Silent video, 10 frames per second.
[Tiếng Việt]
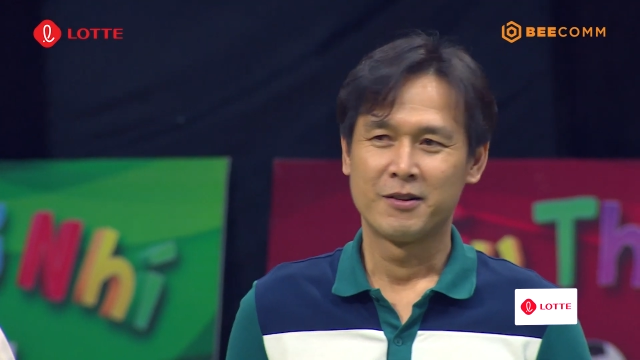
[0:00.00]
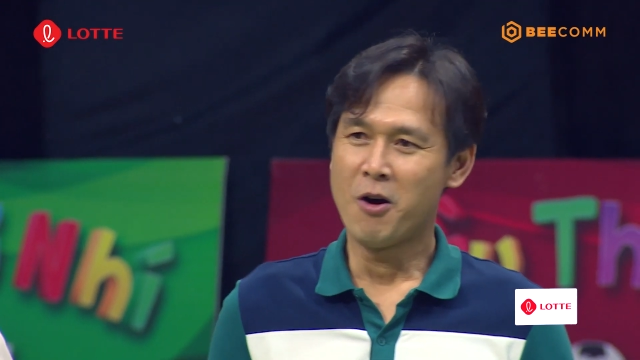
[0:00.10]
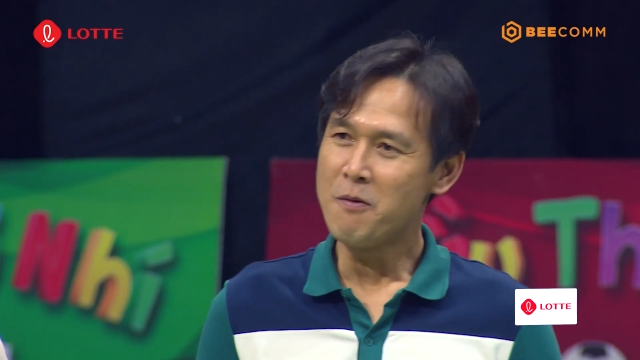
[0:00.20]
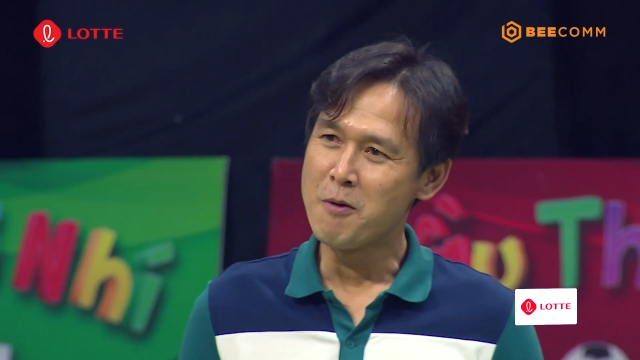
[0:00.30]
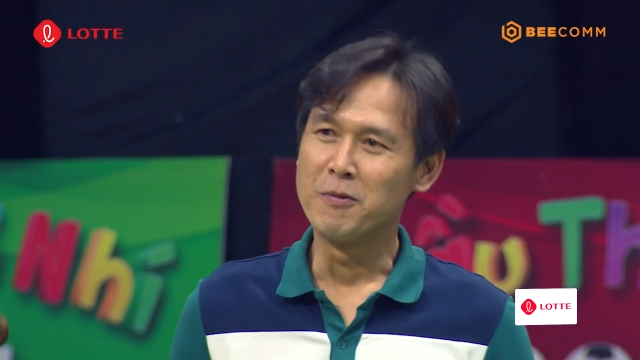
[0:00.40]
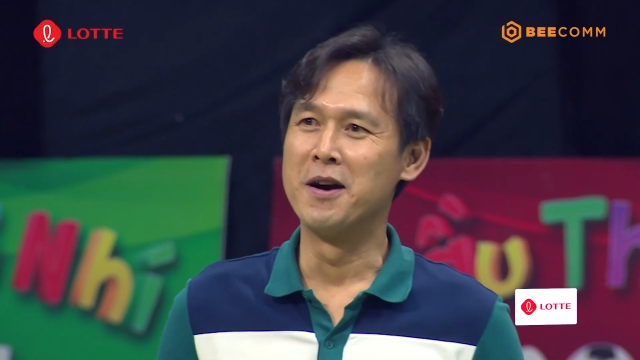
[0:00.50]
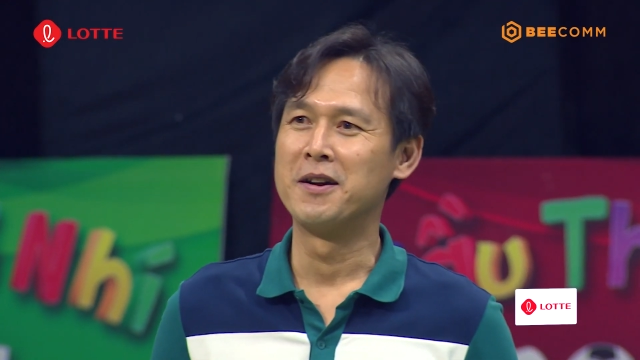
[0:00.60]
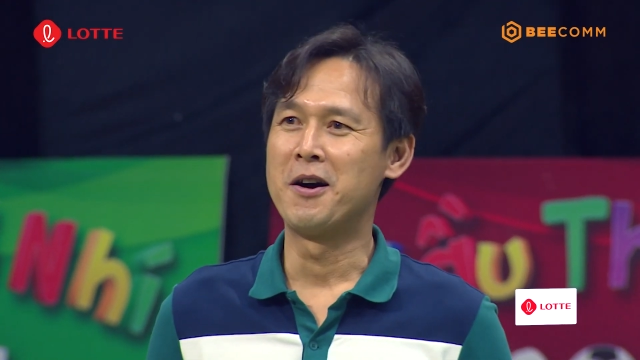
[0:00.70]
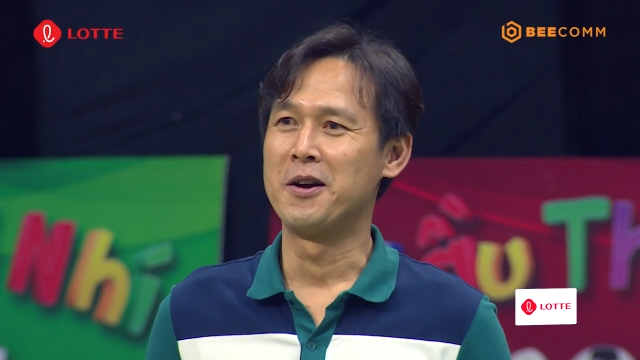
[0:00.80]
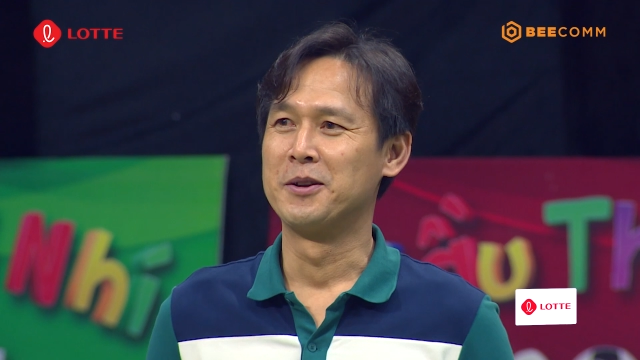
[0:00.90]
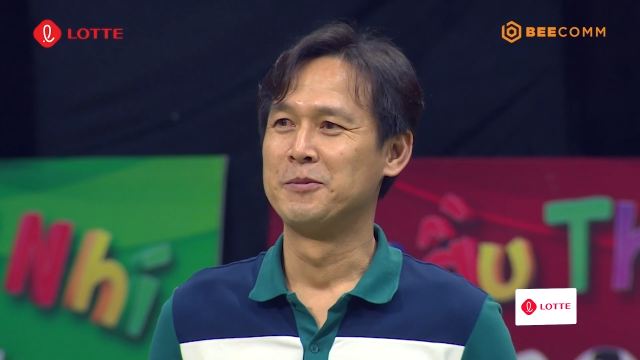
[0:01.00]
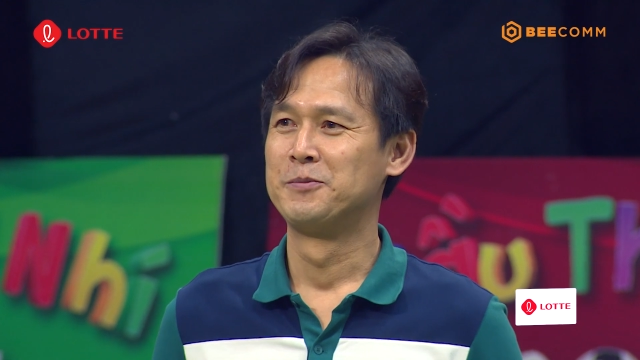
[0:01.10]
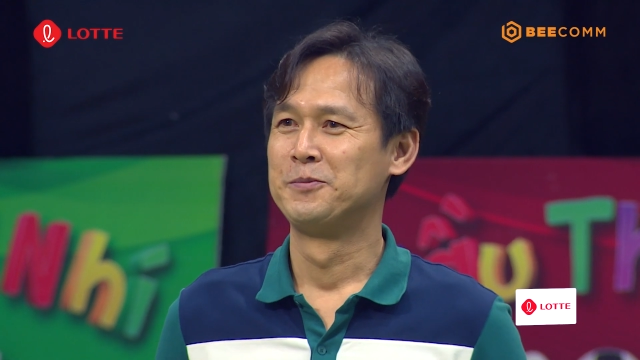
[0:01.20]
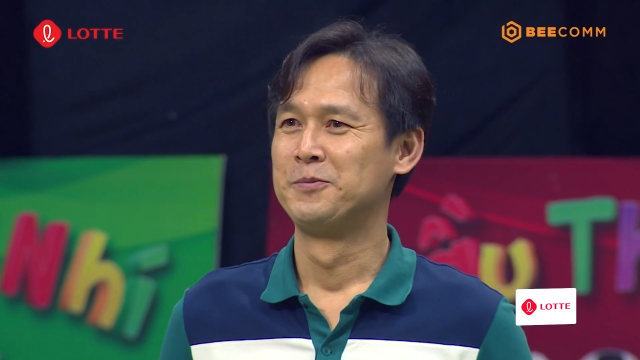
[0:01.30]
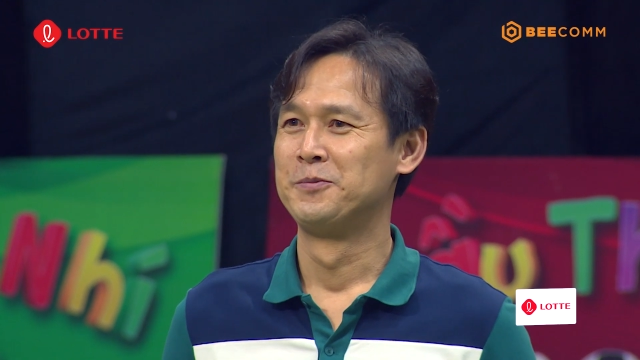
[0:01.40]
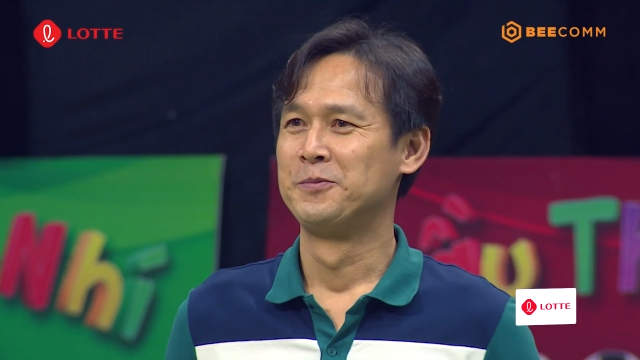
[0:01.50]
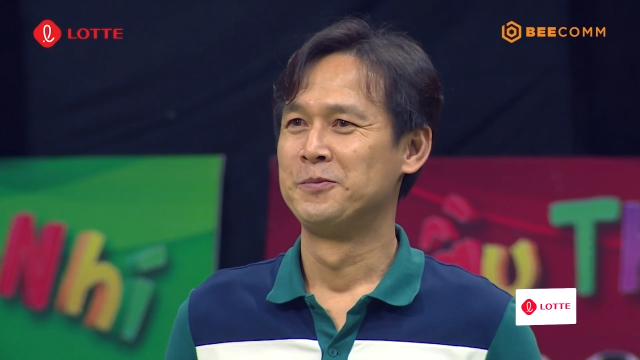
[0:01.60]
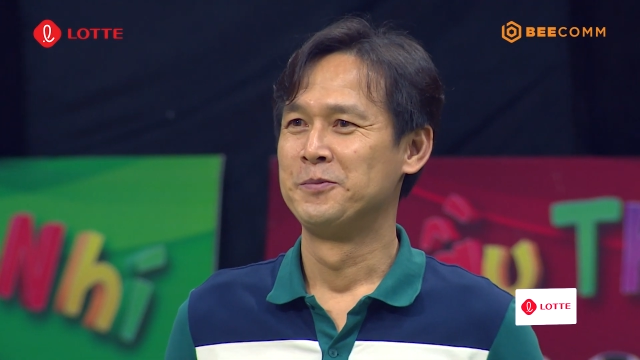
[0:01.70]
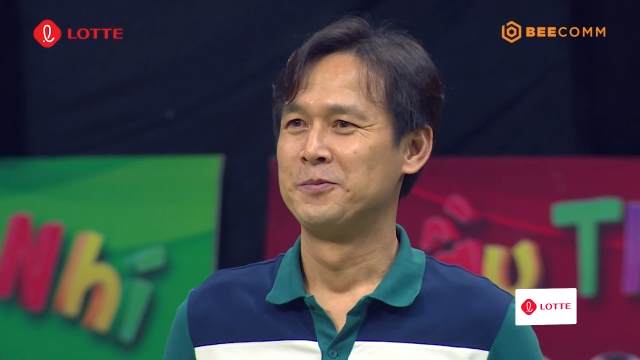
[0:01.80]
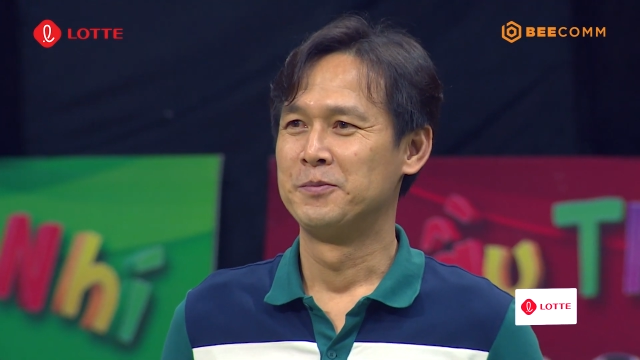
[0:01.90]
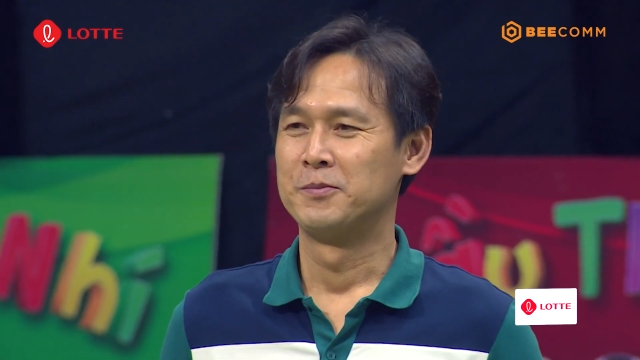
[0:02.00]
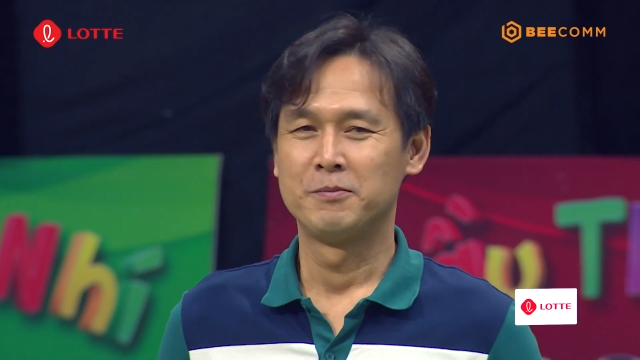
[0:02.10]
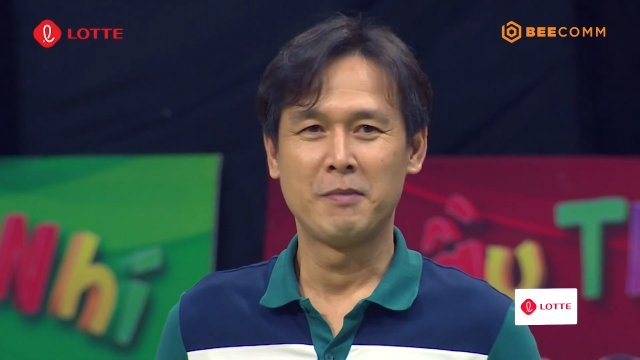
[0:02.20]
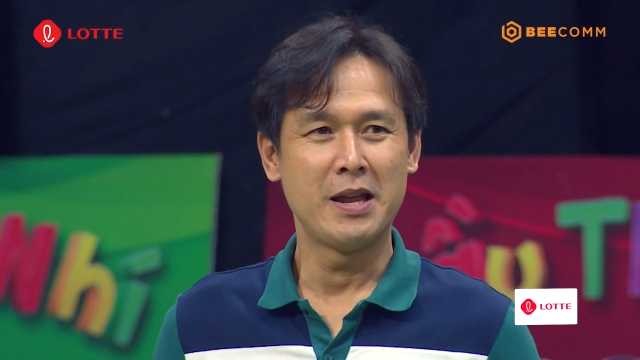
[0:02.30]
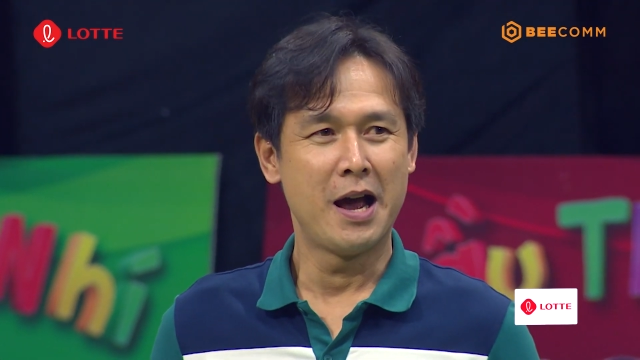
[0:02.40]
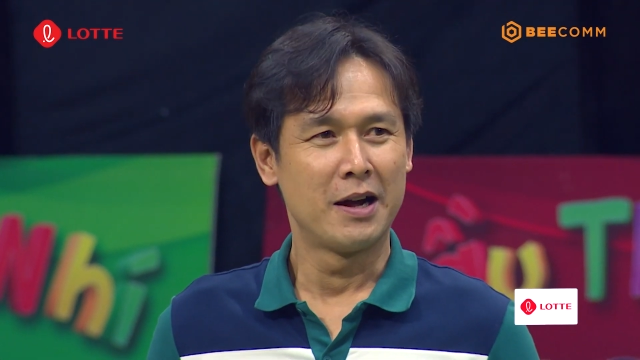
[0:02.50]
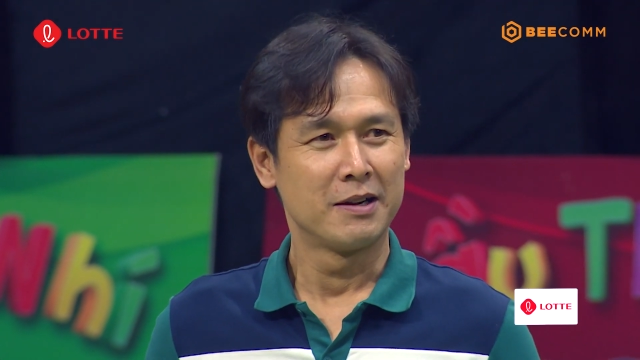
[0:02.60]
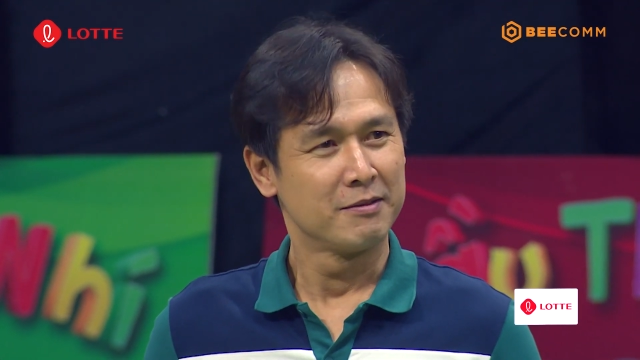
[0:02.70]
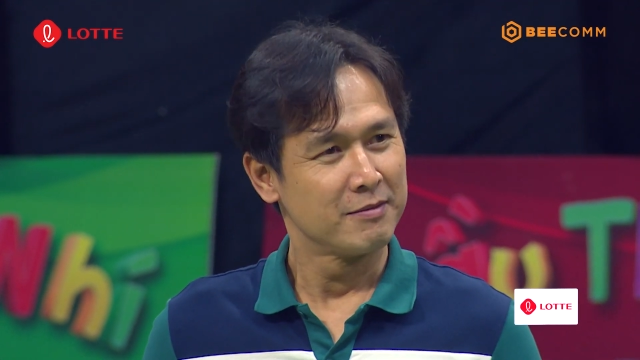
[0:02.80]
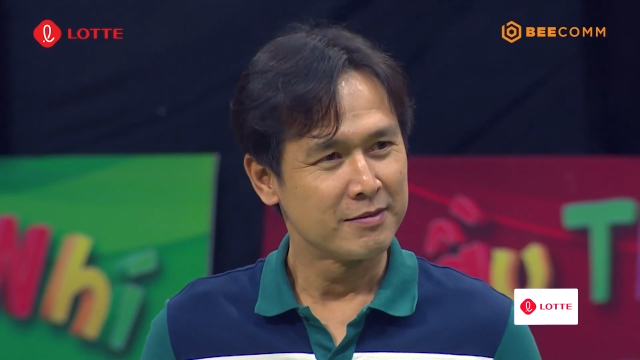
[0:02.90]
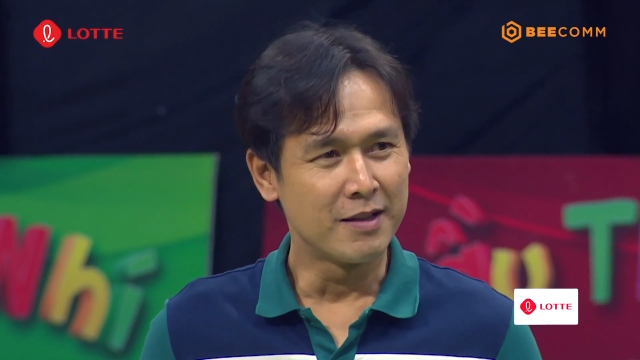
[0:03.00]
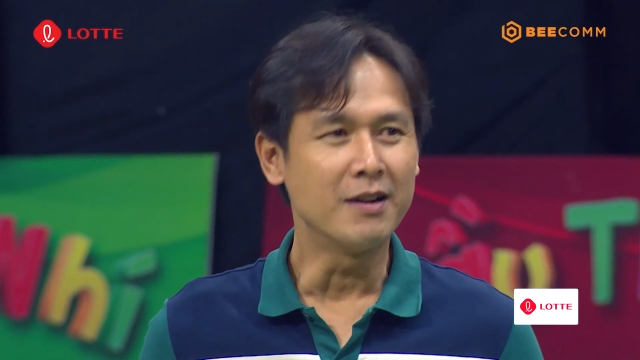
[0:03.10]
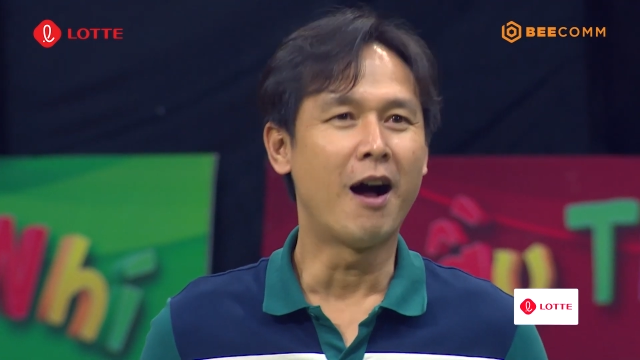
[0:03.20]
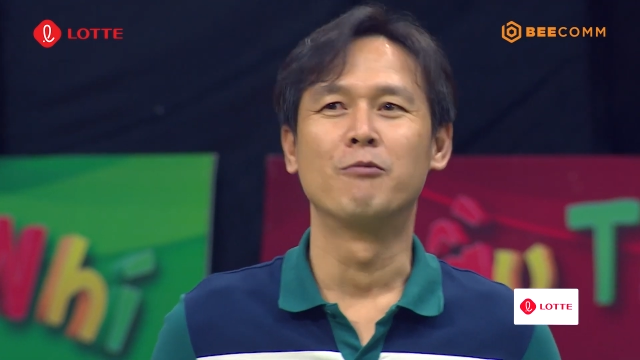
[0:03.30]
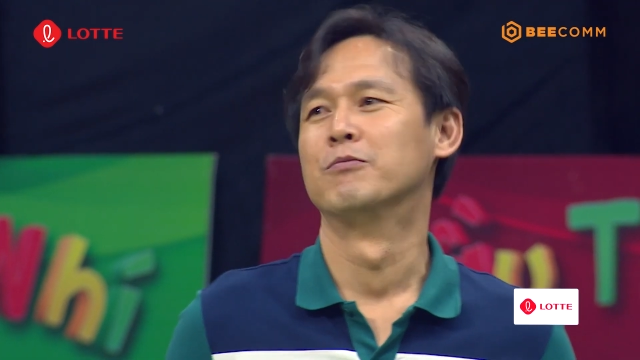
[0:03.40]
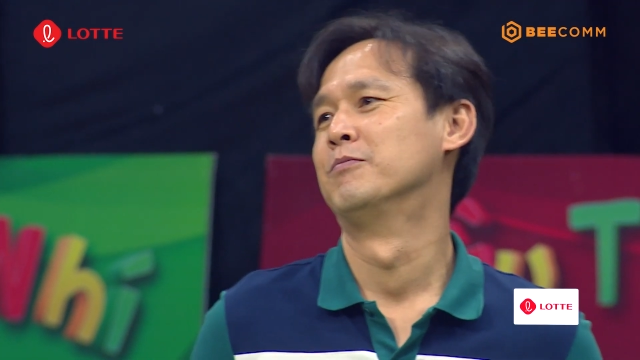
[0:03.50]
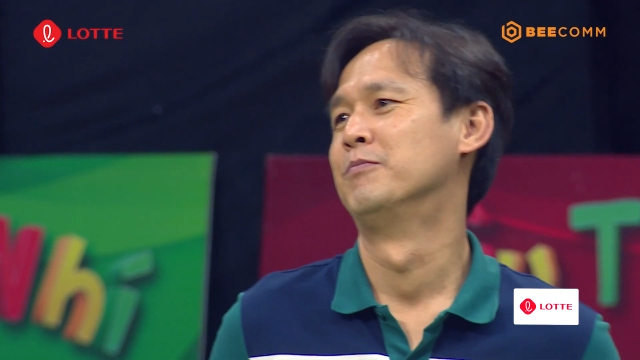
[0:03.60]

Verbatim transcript: có vòng ngự rồi, bây giờ tấn công.